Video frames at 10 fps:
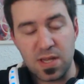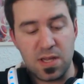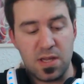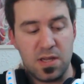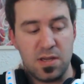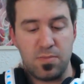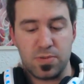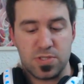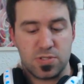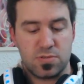eh,
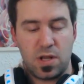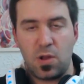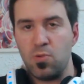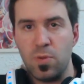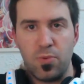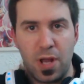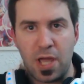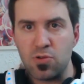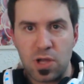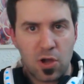pues eso, alguno por
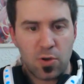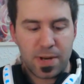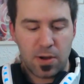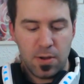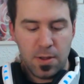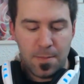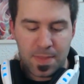ahí, nunca he comprado.